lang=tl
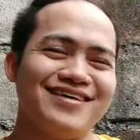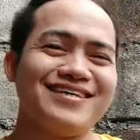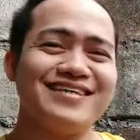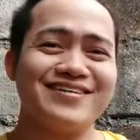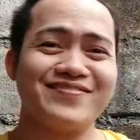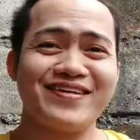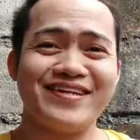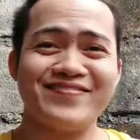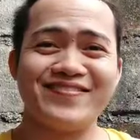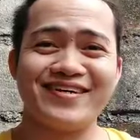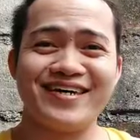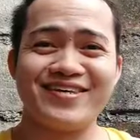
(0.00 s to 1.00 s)
Ang hirap
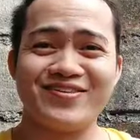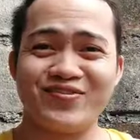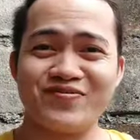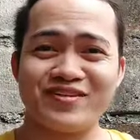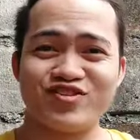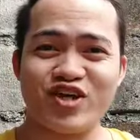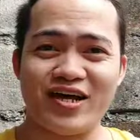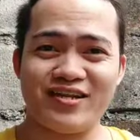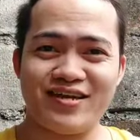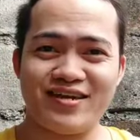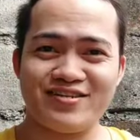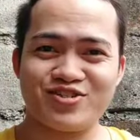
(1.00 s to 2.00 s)
pala mag, ano,
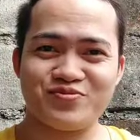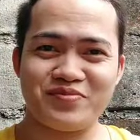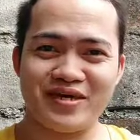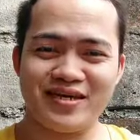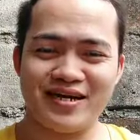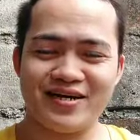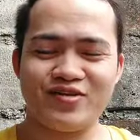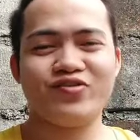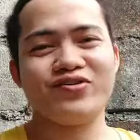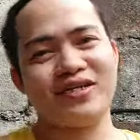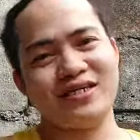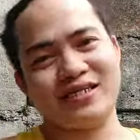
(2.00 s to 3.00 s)
mag-challenge. My
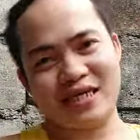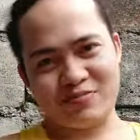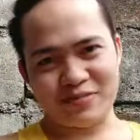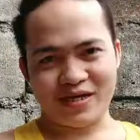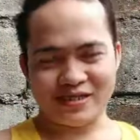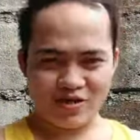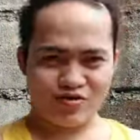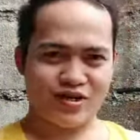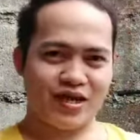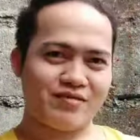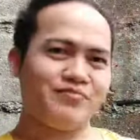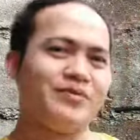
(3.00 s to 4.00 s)
God. Okay,
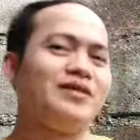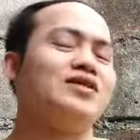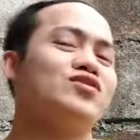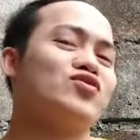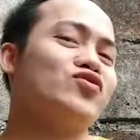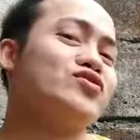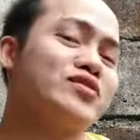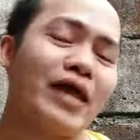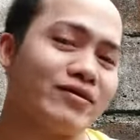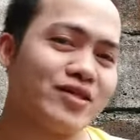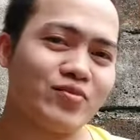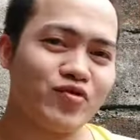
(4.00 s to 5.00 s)
nakalimutan. So,
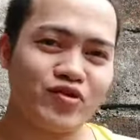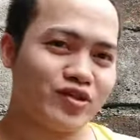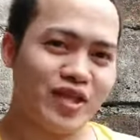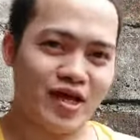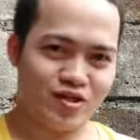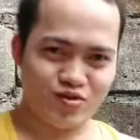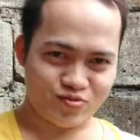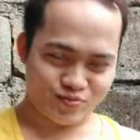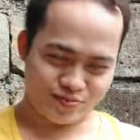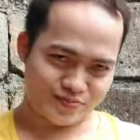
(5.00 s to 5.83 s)
stanza muna tayo.